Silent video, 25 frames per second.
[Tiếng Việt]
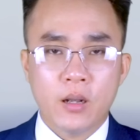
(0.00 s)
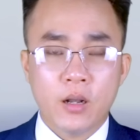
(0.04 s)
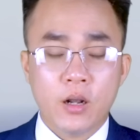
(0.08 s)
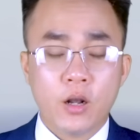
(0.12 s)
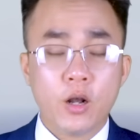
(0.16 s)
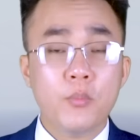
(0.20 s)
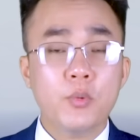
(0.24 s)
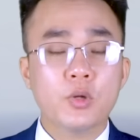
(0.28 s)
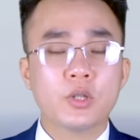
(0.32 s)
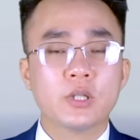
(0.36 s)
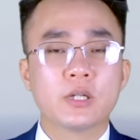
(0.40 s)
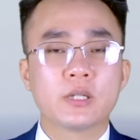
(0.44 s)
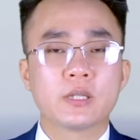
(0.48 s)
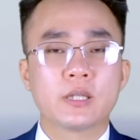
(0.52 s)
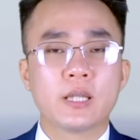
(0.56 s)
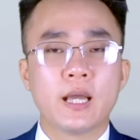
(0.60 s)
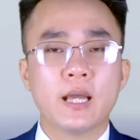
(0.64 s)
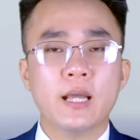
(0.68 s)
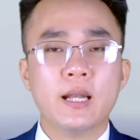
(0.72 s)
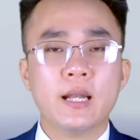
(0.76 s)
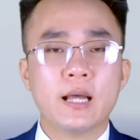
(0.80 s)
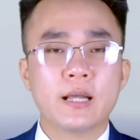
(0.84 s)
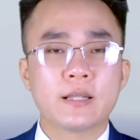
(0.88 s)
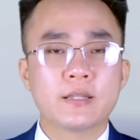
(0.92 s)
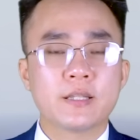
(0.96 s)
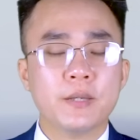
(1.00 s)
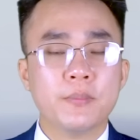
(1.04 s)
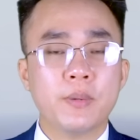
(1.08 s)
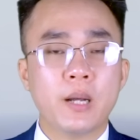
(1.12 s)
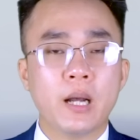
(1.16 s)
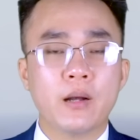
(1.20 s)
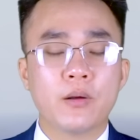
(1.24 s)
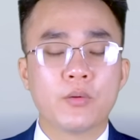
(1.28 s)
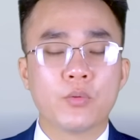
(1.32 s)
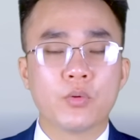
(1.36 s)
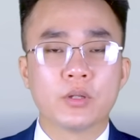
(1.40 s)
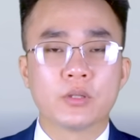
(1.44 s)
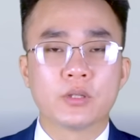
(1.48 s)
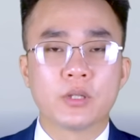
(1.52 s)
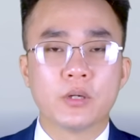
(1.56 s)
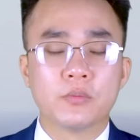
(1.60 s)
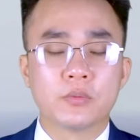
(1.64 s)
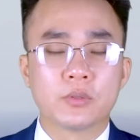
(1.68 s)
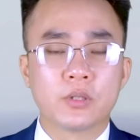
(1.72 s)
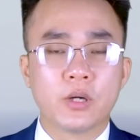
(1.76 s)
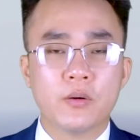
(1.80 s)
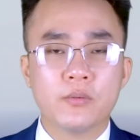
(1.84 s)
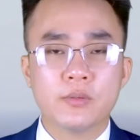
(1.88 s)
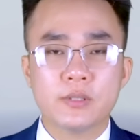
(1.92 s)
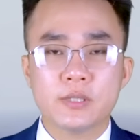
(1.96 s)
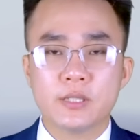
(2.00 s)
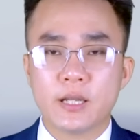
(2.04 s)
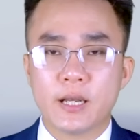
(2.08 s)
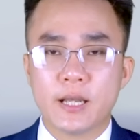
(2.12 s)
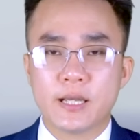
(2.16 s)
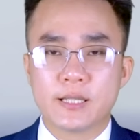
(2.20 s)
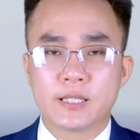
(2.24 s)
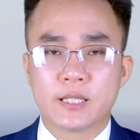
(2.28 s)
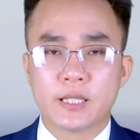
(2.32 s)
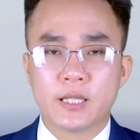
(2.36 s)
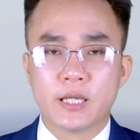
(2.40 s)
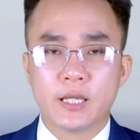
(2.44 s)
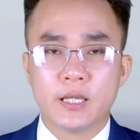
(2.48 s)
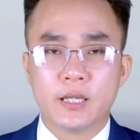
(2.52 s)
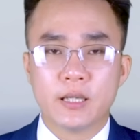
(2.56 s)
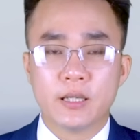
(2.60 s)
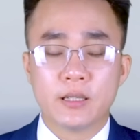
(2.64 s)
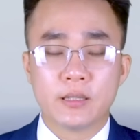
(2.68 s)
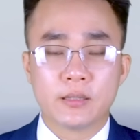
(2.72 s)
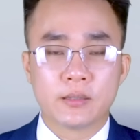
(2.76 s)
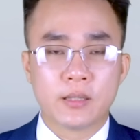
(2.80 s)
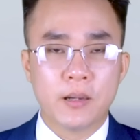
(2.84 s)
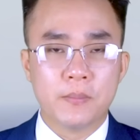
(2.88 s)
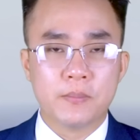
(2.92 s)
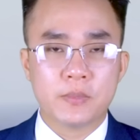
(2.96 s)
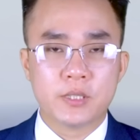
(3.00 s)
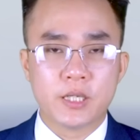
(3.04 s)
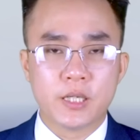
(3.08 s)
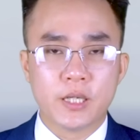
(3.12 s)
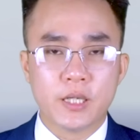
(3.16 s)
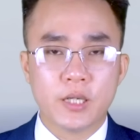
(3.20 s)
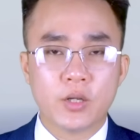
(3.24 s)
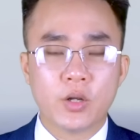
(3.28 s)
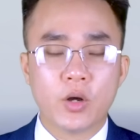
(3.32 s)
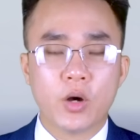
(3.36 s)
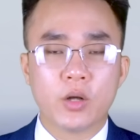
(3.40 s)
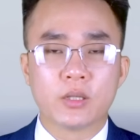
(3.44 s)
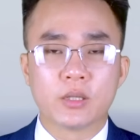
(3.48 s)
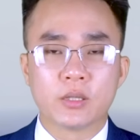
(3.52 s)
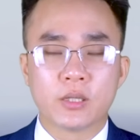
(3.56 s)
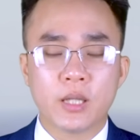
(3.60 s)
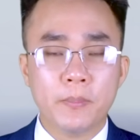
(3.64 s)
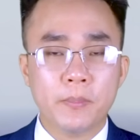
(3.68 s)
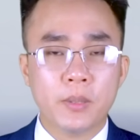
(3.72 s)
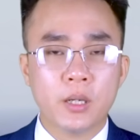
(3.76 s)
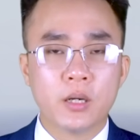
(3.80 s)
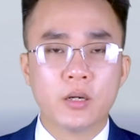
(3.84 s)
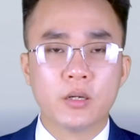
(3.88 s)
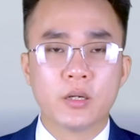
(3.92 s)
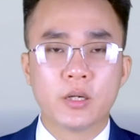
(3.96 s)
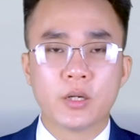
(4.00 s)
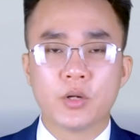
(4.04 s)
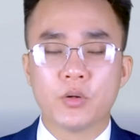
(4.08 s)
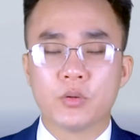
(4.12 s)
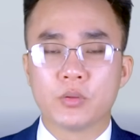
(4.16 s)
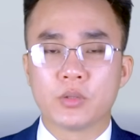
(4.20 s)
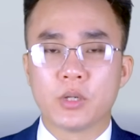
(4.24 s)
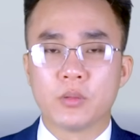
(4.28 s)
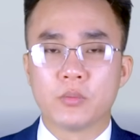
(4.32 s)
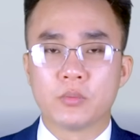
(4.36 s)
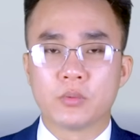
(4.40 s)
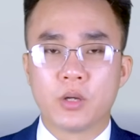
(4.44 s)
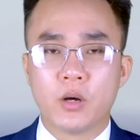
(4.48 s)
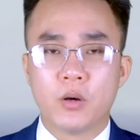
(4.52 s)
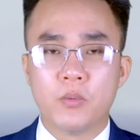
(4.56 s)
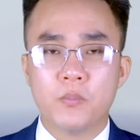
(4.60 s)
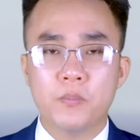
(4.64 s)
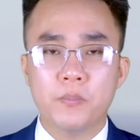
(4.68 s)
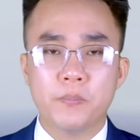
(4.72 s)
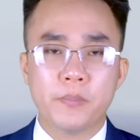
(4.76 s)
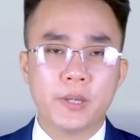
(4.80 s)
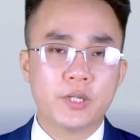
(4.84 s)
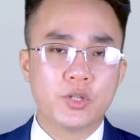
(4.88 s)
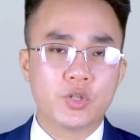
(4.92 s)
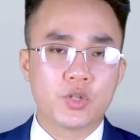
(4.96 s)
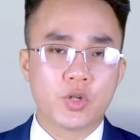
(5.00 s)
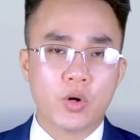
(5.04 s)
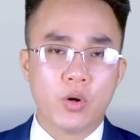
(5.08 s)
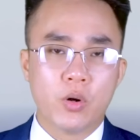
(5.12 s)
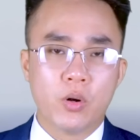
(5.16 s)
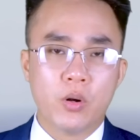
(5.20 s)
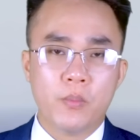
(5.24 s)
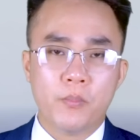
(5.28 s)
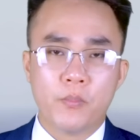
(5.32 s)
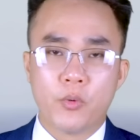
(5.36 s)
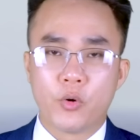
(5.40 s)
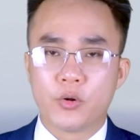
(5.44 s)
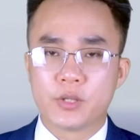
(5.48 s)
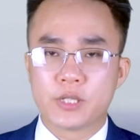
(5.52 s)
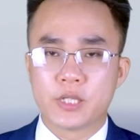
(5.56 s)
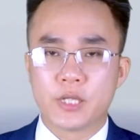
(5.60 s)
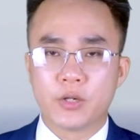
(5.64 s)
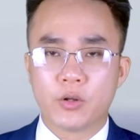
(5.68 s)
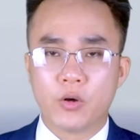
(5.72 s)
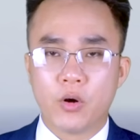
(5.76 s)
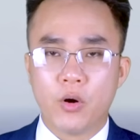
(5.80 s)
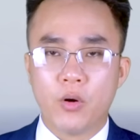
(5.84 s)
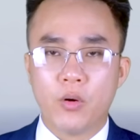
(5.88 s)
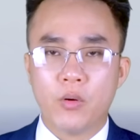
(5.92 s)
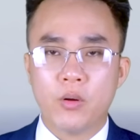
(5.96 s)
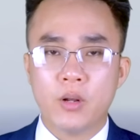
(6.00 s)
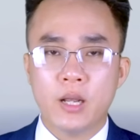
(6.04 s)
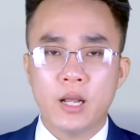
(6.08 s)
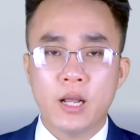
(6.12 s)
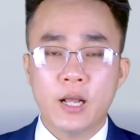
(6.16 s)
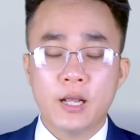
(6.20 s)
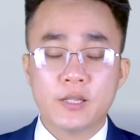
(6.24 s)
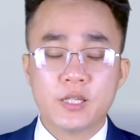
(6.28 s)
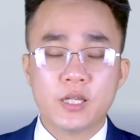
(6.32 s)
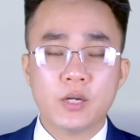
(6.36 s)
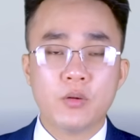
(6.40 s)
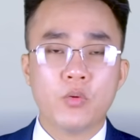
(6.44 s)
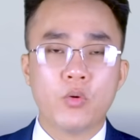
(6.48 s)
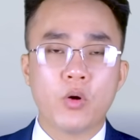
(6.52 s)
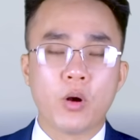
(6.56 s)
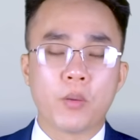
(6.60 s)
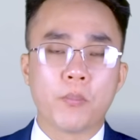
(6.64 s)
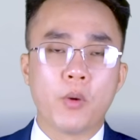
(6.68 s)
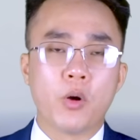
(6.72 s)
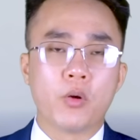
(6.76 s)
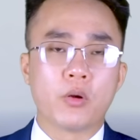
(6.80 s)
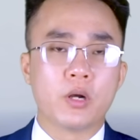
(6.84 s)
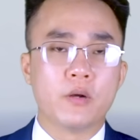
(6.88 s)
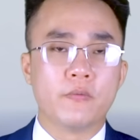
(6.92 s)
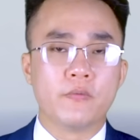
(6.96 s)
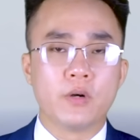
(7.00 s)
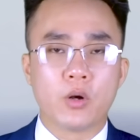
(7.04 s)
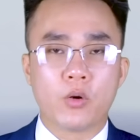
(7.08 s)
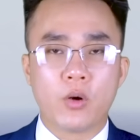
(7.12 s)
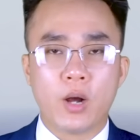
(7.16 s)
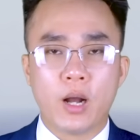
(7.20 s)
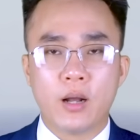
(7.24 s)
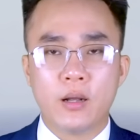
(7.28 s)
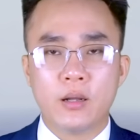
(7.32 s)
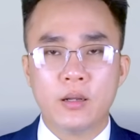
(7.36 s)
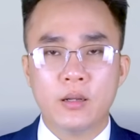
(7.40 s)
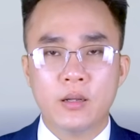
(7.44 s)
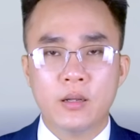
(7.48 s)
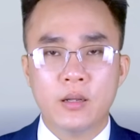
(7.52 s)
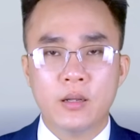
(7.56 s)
Có một thực tế là xếp hạng của Tổng thống Zelensky thậm chí còn thấp hơn cựu Tổng thống Petro Poroshenko trong cuộc bầu cử vừa qua.